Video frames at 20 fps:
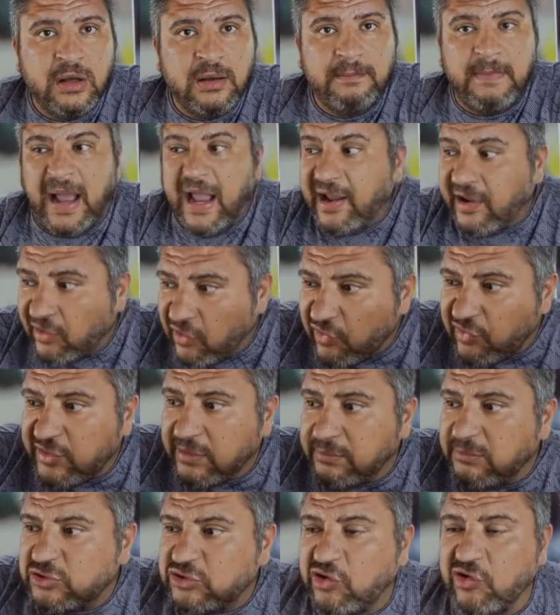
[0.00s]
ما هي القصه
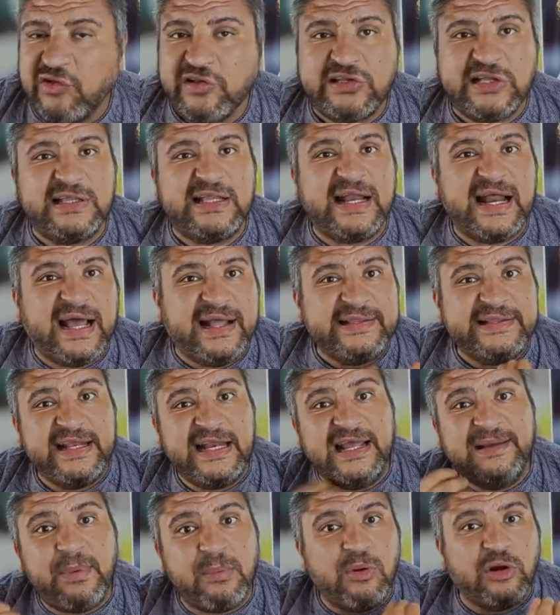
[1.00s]
مش قصه ان انا عندي
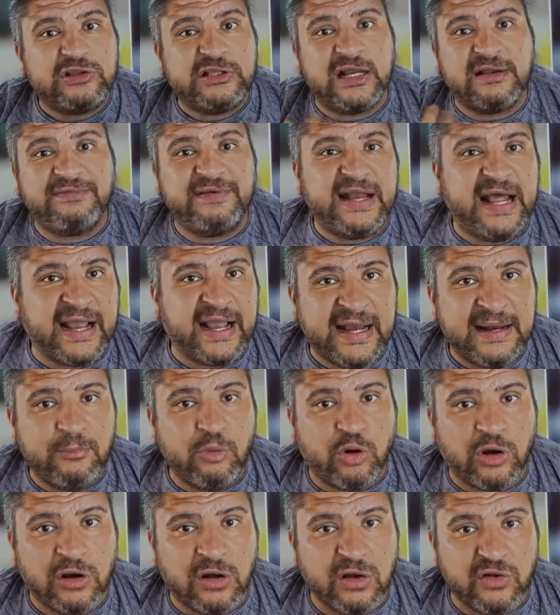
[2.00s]
لعيبه محترفين اجانب
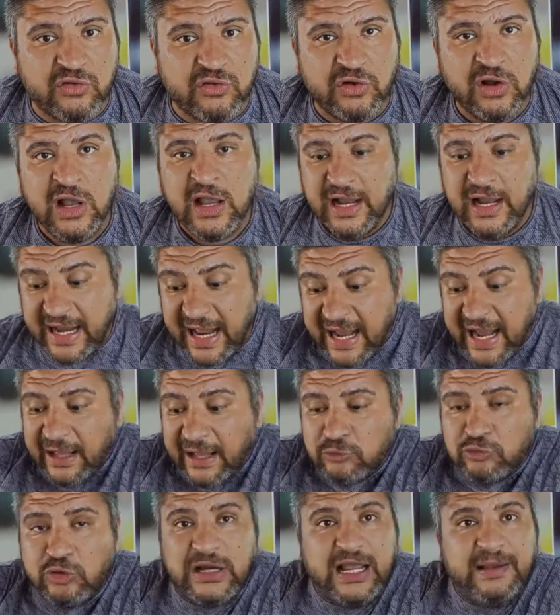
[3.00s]
وخلاص الاهلي
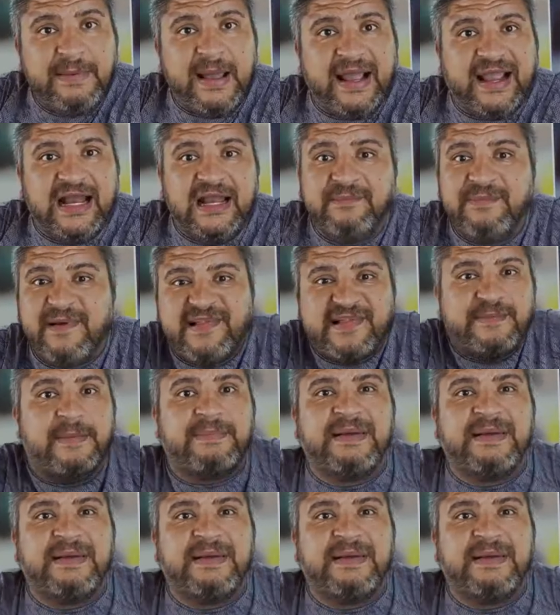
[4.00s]
عنده لعيبه اجانب بس ما